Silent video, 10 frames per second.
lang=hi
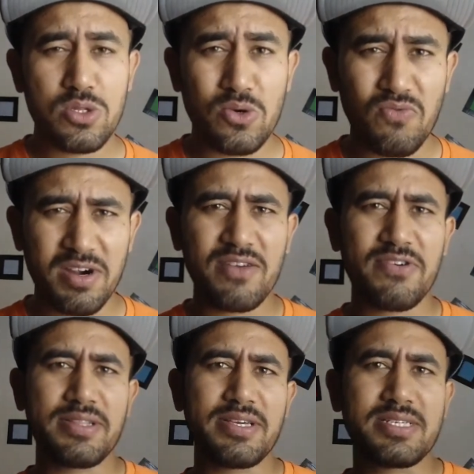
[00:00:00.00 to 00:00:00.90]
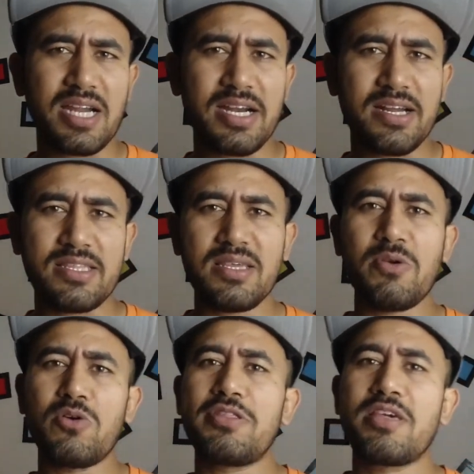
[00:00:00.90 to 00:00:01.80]
सो so, फटाफट से स्टार्ट करते हैं
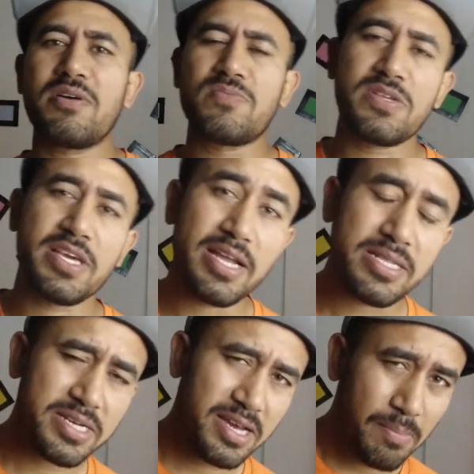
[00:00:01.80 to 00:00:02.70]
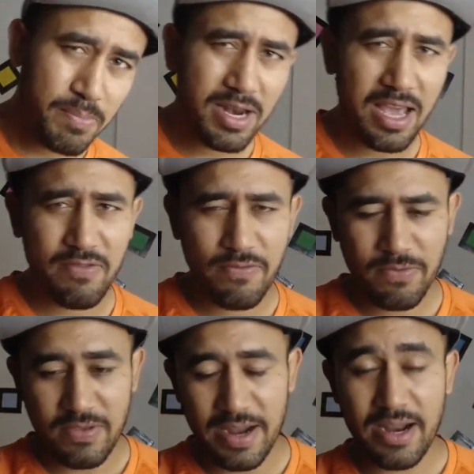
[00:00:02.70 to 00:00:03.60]
बिकॉज उसके बाद मुझे क्या इंस्टाग्राम पे लाइव
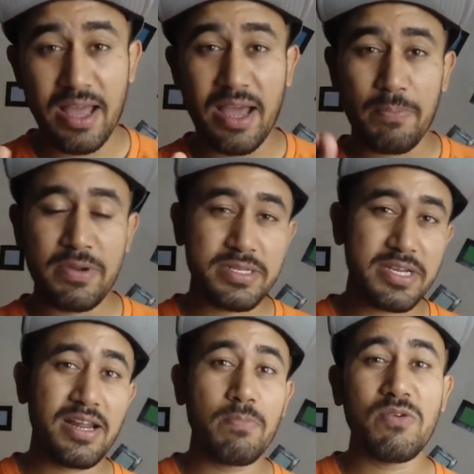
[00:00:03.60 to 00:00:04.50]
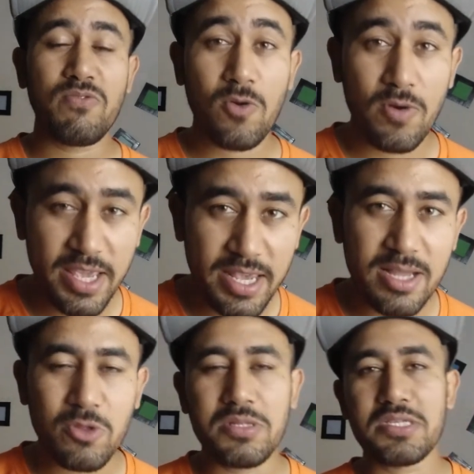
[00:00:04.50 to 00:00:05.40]
जाना है आप इंस्टाग्राम पे फॉलो नहीं
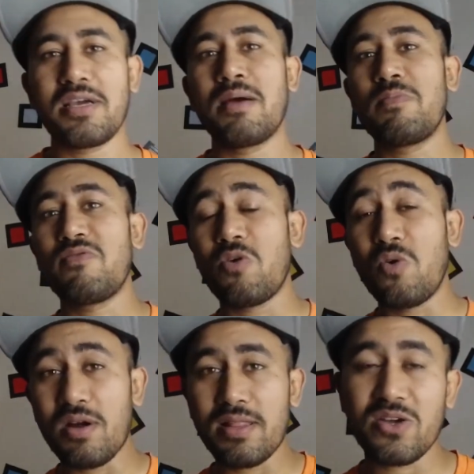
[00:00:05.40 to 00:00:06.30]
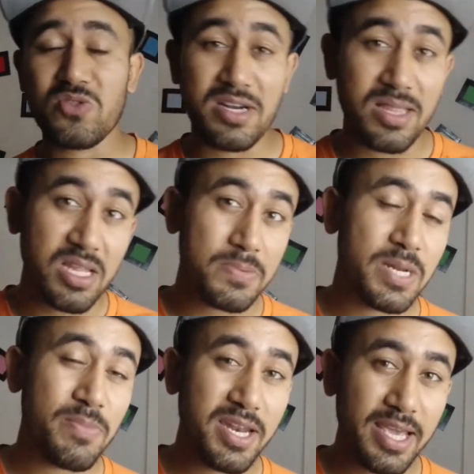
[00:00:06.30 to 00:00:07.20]
किया तो इंस्टाग्राम पे फॉलो कर सकते हो
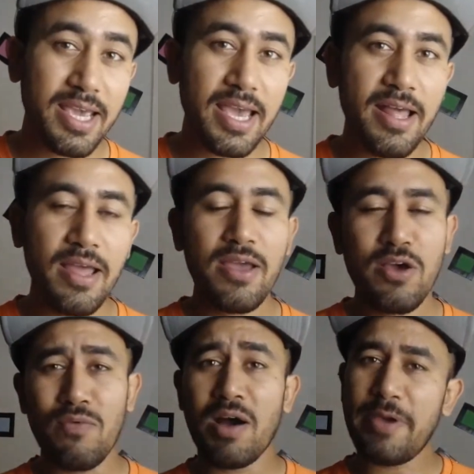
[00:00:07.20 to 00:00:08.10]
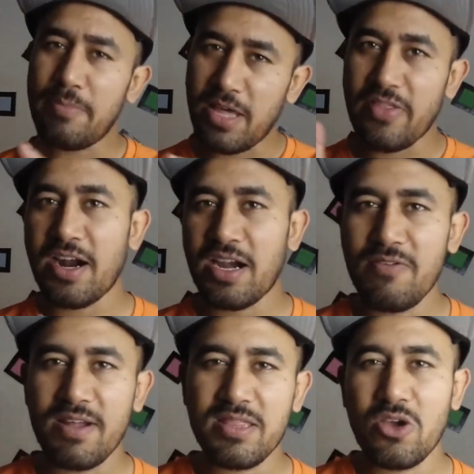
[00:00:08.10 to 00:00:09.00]
डिस्क्रिप्शन में लिंक है वहाँ पे हम ज़्यादा
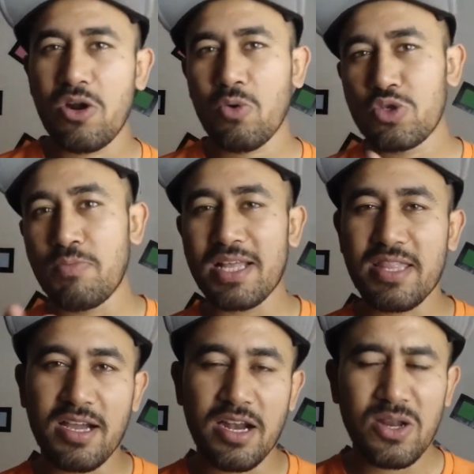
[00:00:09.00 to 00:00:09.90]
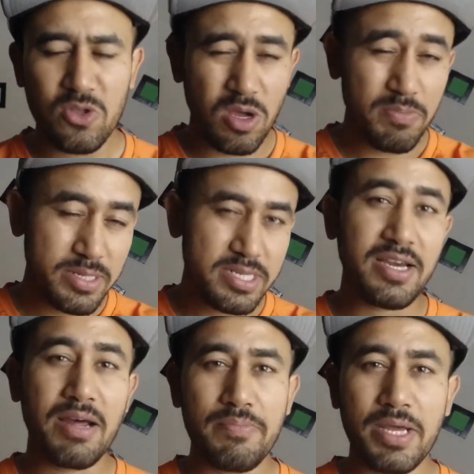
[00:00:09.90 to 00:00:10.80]
एक्टिव रहते हैं और कुछ बातें करनी हो तो आप
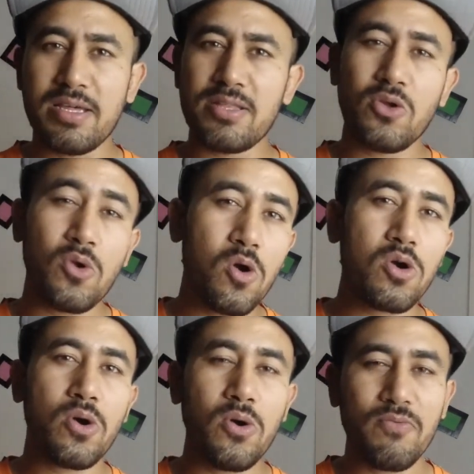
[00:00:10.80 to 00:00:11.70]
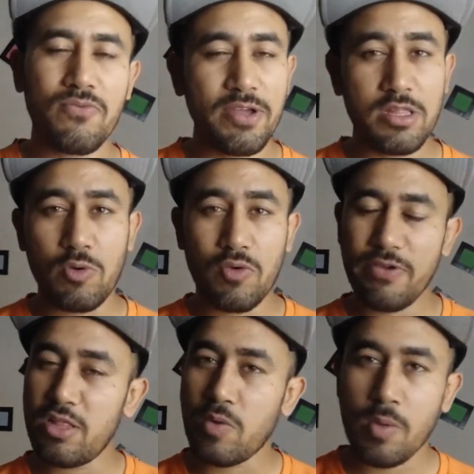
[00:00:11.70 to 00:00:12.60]
इंस्टाग्राम पे आ सकते हो नॉट फेसबुक
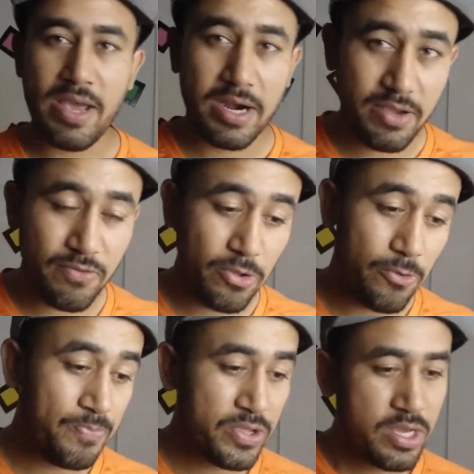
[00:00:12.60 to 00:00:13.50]
फेसबुक में एक्टिव नहीं हूँ